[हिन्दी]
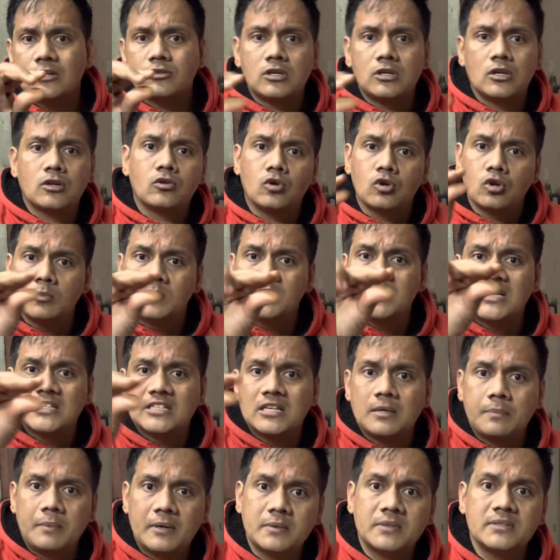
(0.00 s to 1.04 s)
चारों कोनों में चार
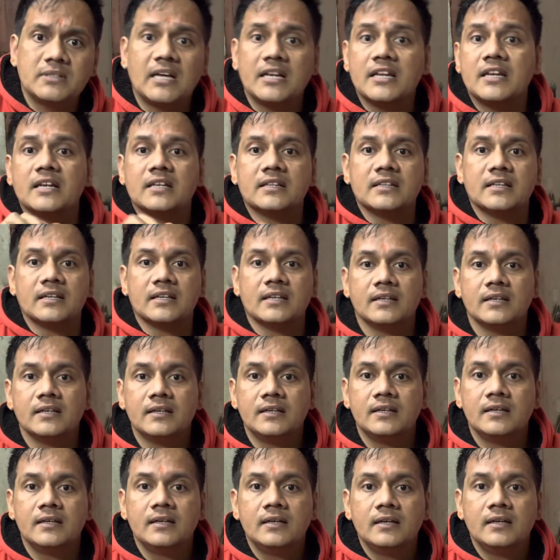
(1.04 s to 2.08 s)
चार पांच पांच दाने रख देंगे
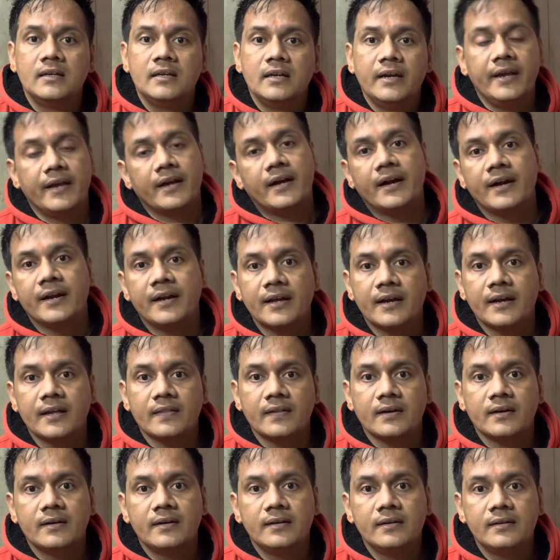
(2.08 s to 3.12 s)
एक घंटे के
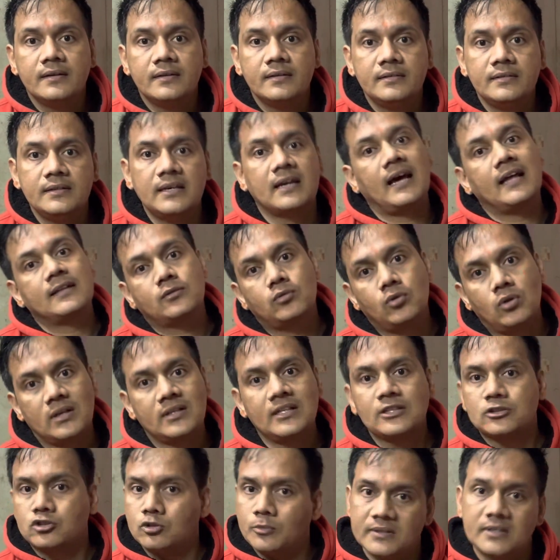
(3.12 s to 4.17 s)
तक या रात को रख
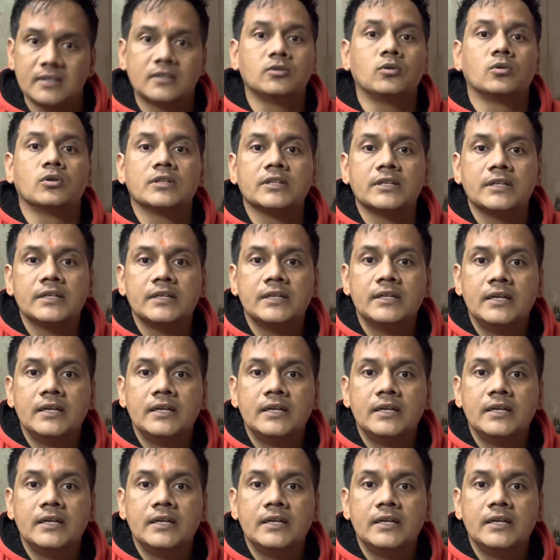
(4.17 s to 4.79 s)
दें सुबह तक छोड़ दें